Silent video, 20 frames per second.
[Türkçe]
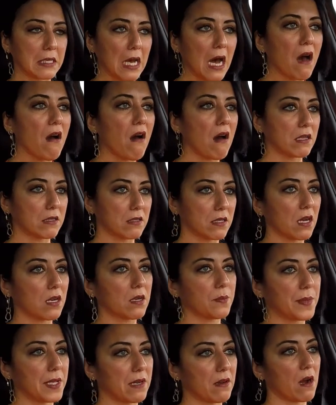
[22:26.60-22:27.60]
daha
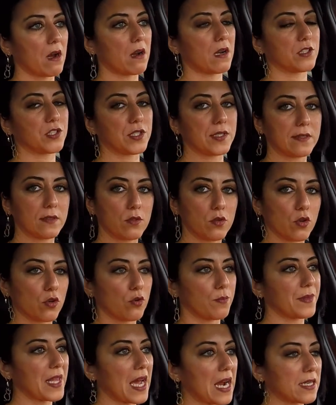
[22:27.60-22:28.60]
atak bir araç istiyorum
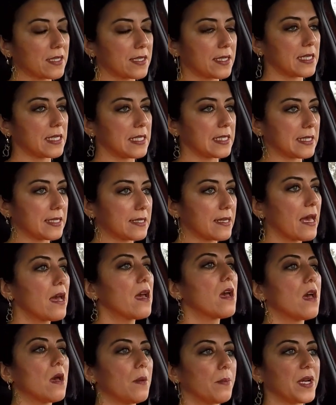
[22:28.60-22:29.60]
derseniz de
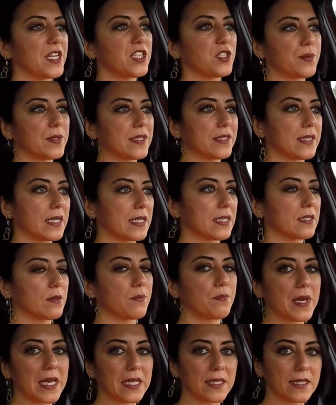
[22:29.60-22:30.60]

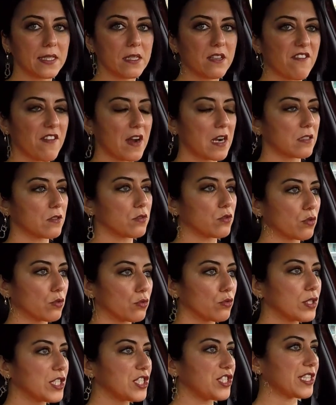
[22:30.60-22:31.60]
5008'in benzinli
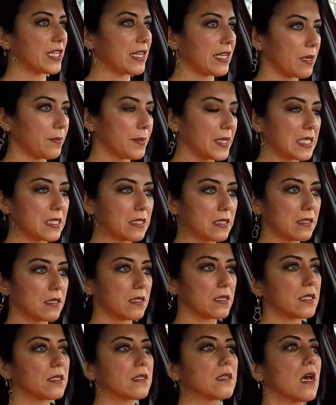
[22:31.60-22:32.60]
versiyonunu
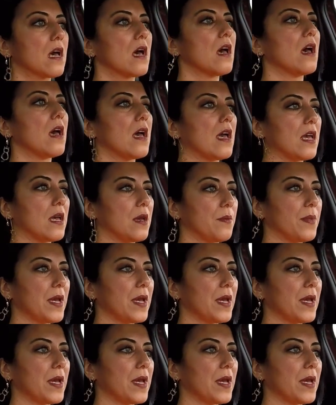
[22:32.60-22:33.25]
inceleyebilirsiniz. E,